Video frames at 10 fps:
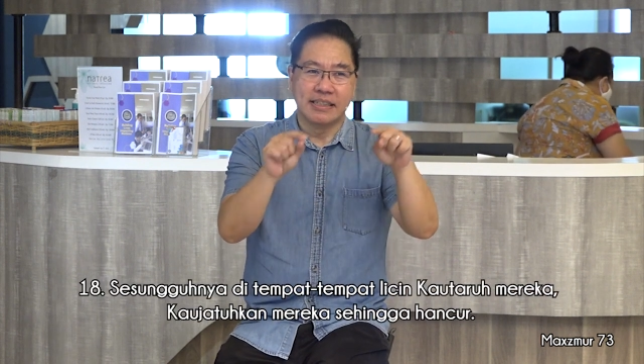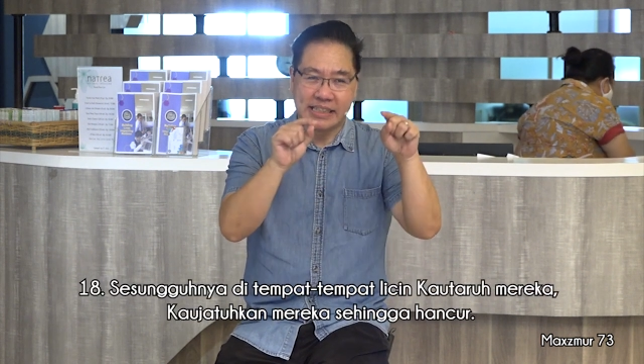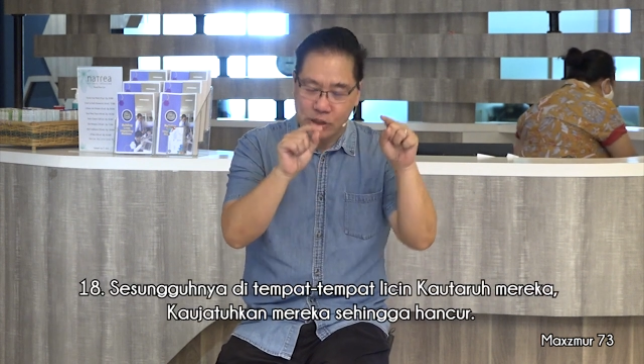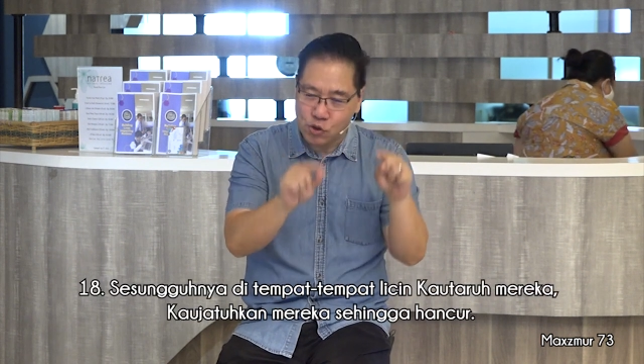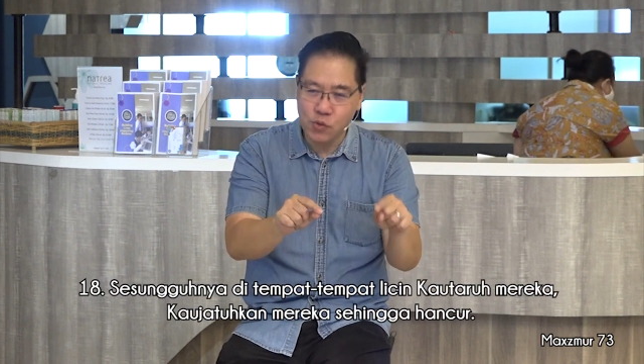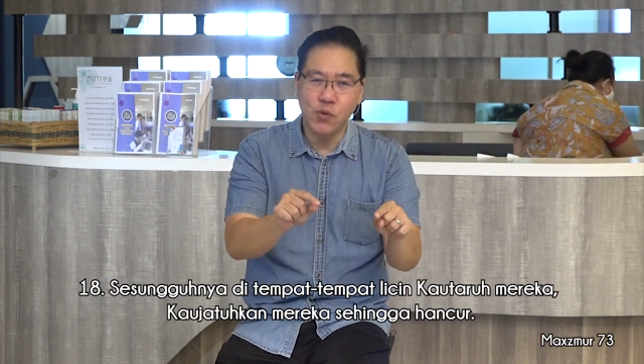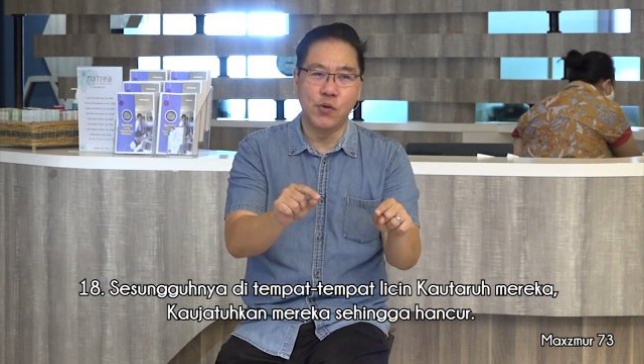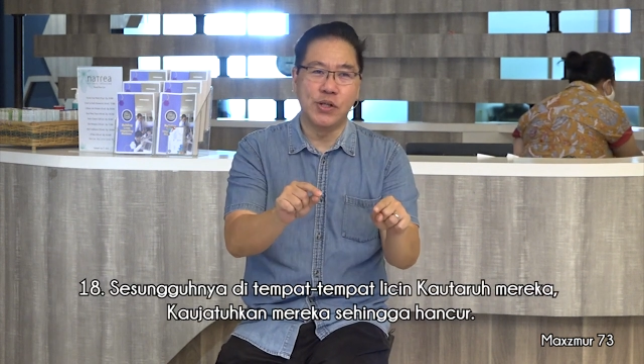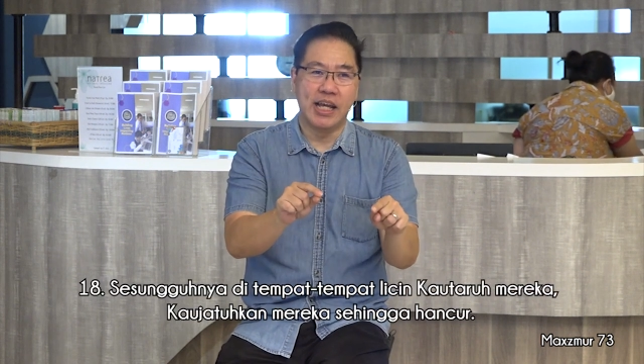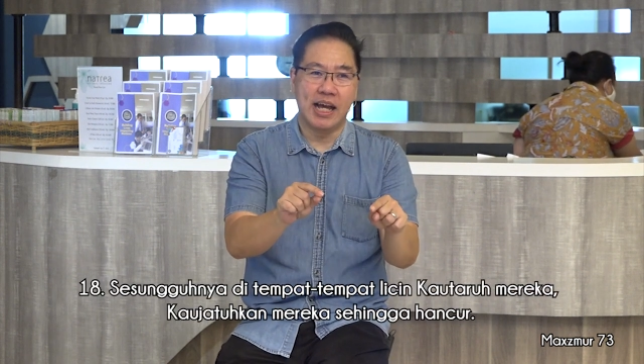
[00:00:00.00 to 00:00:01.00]

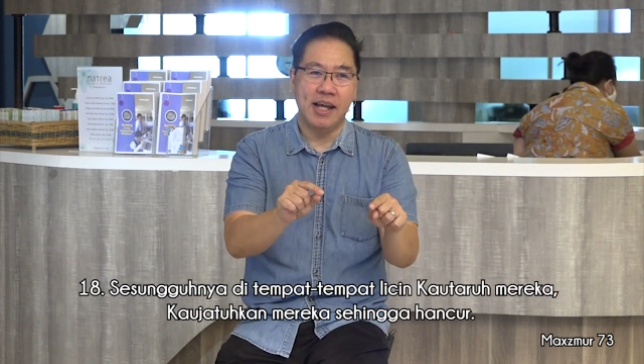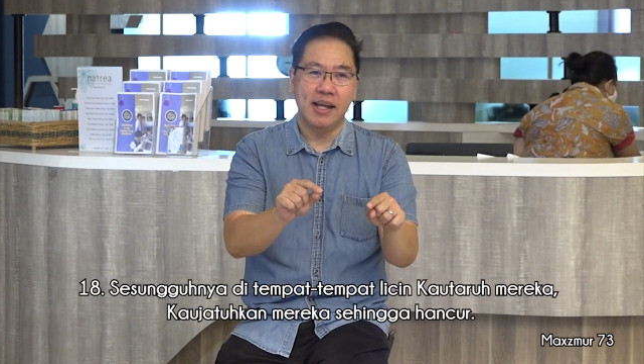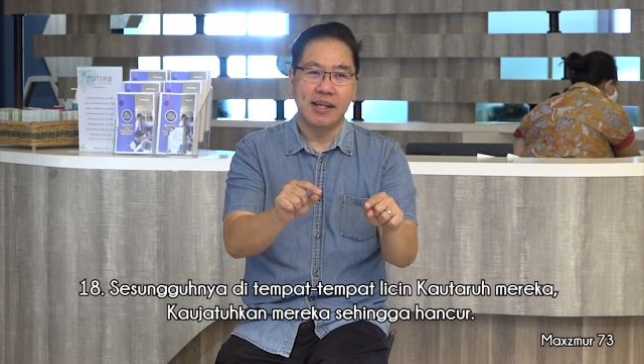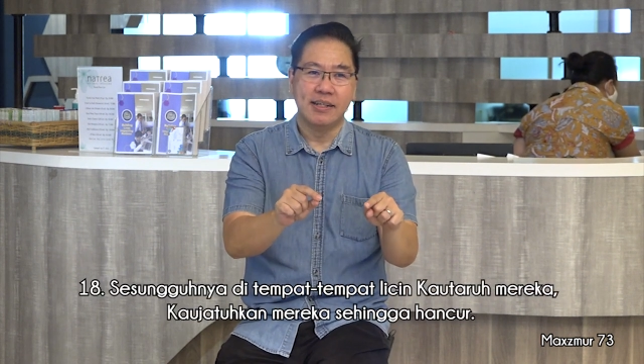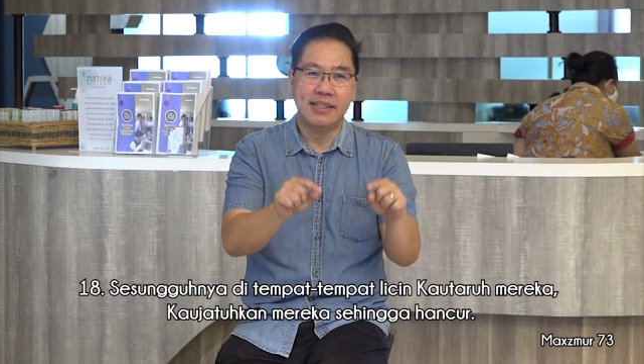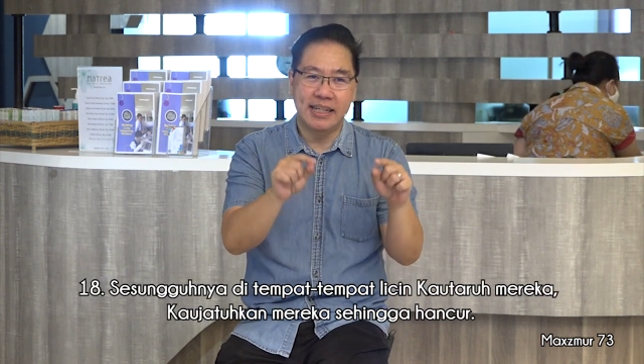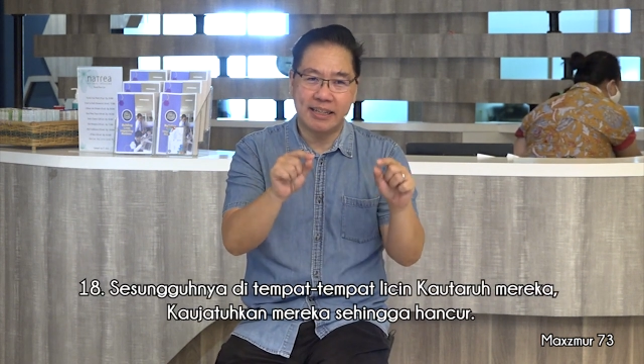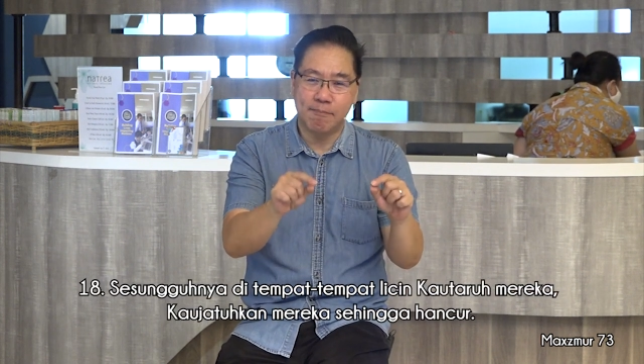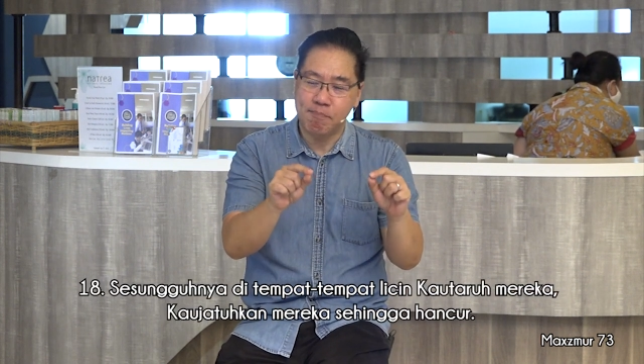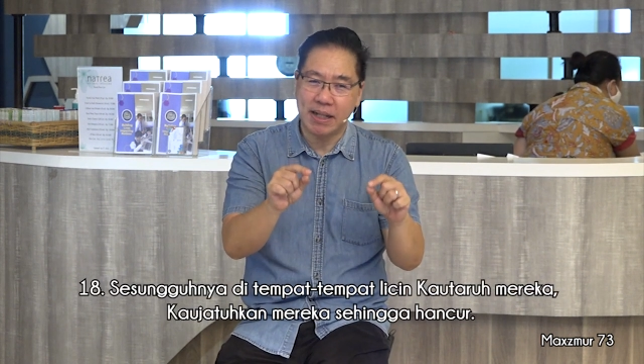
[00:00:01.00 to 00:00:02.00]
Sesungguhnya di
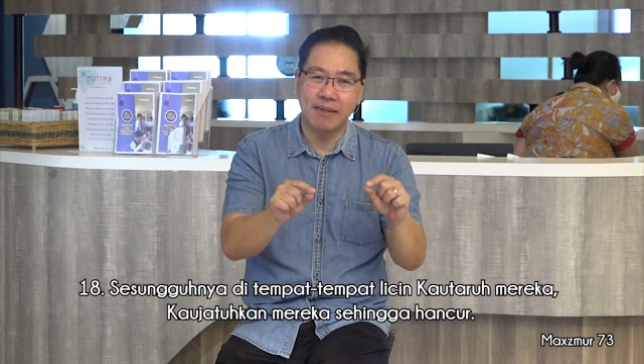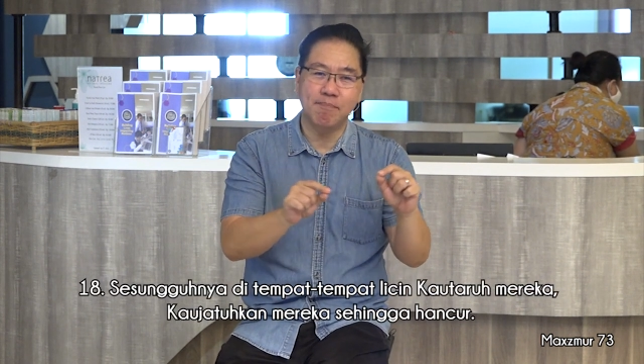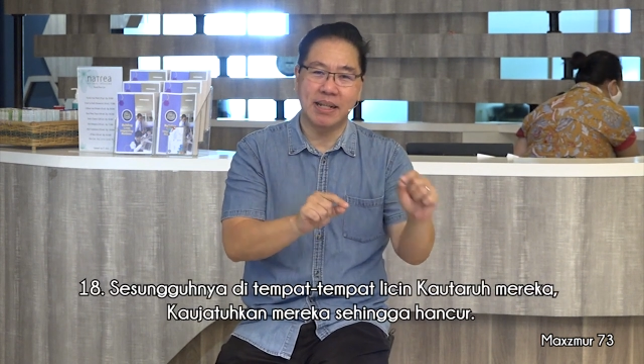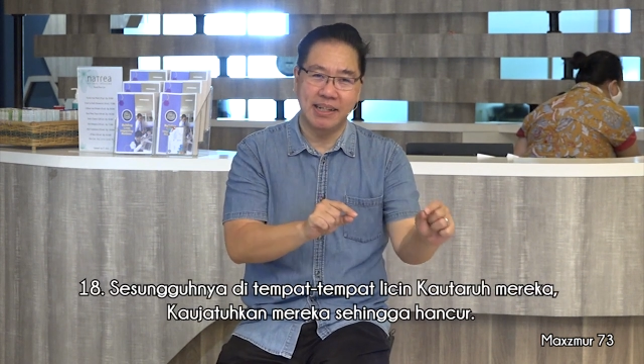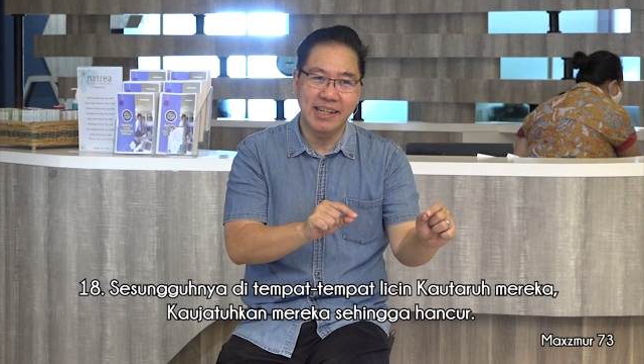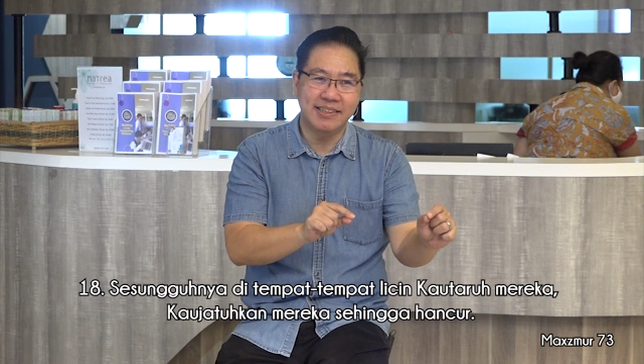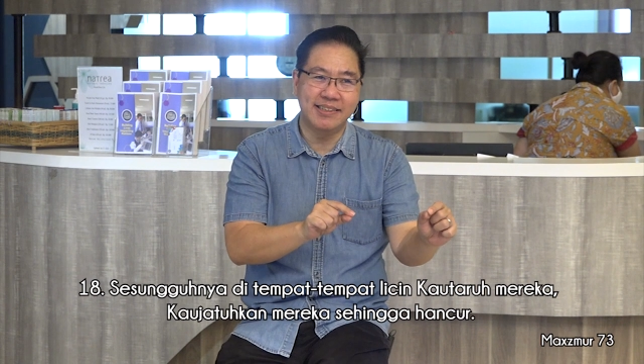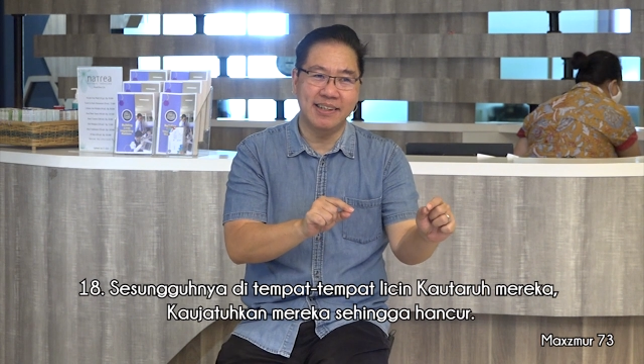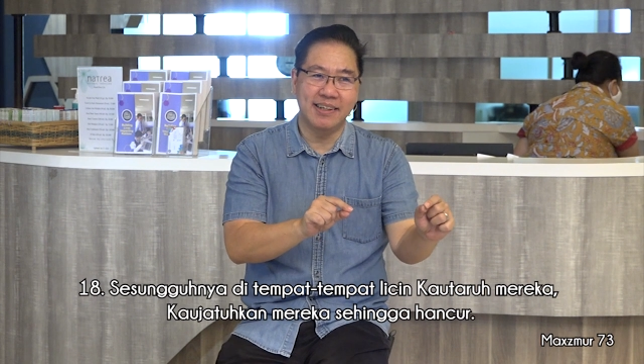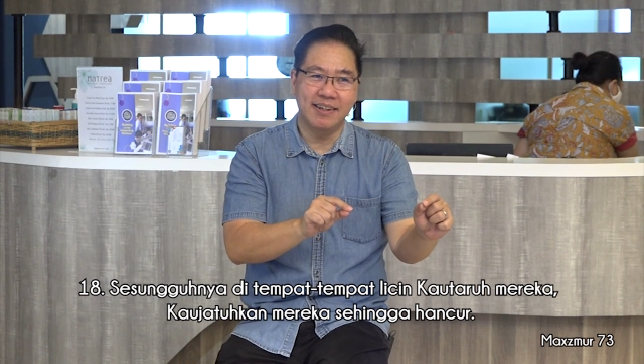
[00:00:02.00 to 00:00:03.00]
tempat-tempat
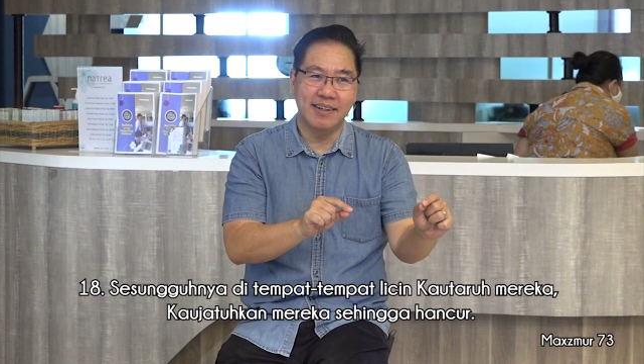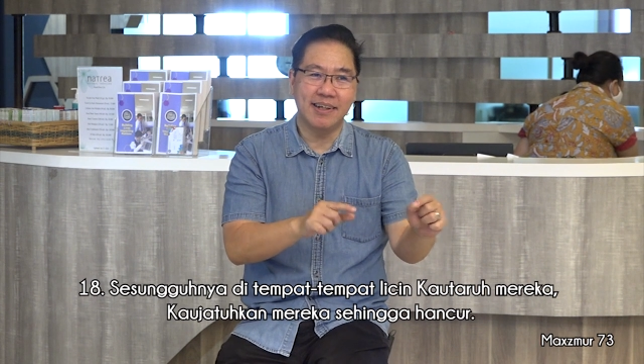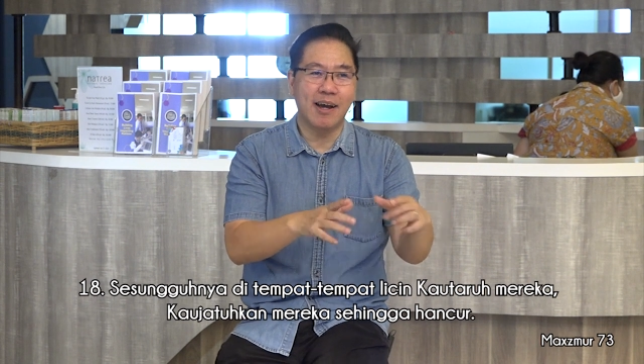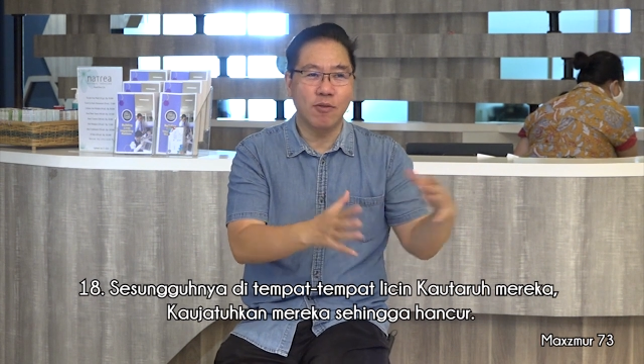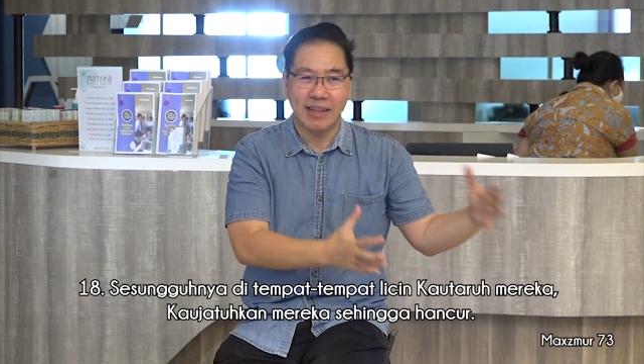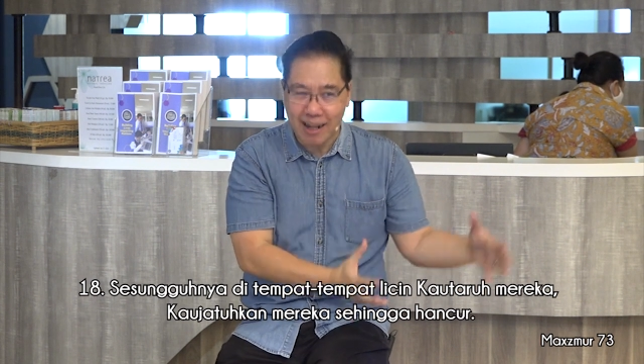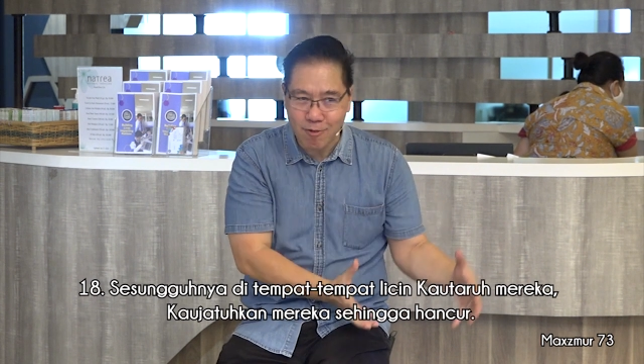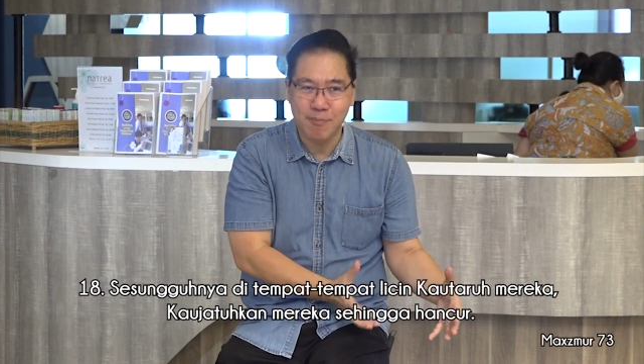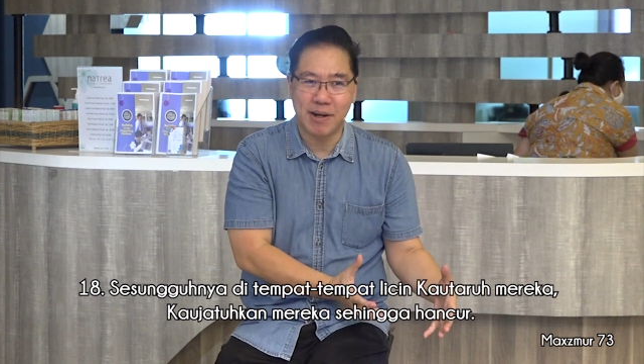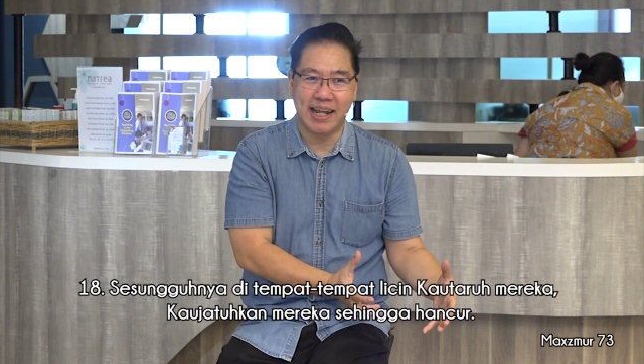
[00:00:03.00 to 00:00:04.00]
licin kau
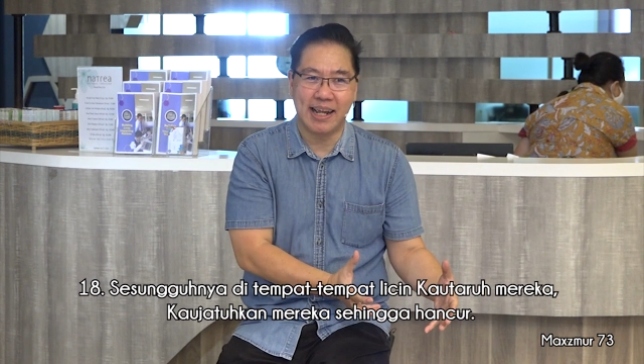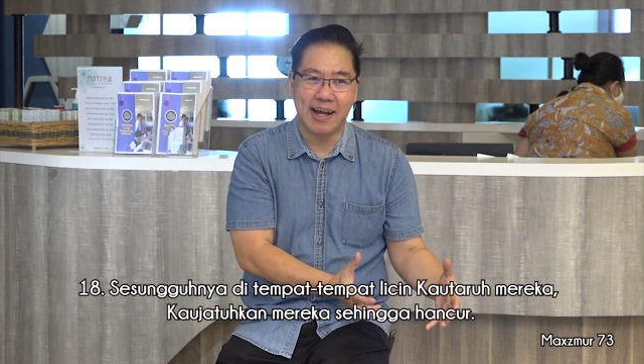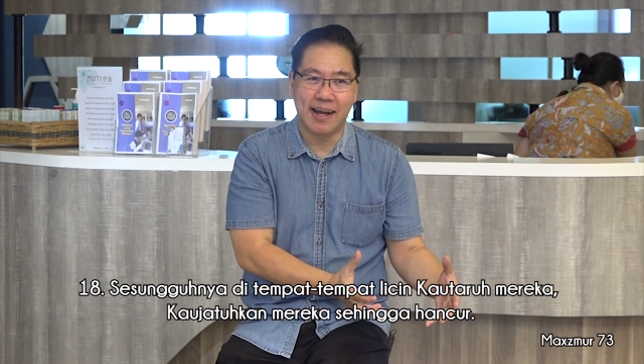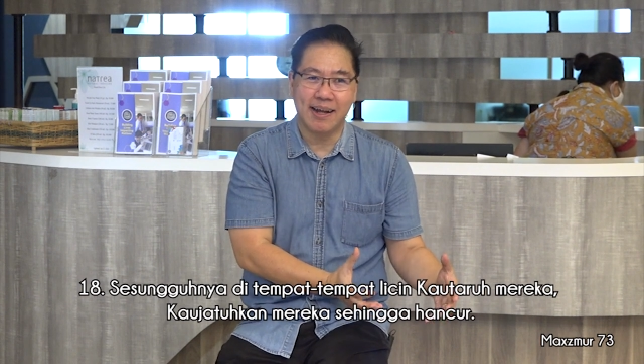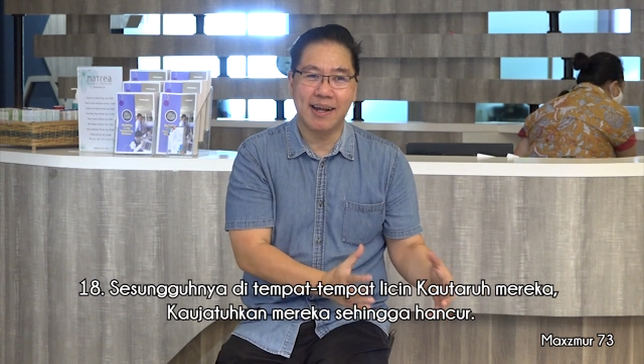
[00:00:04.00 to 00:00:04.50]
taruh mereka,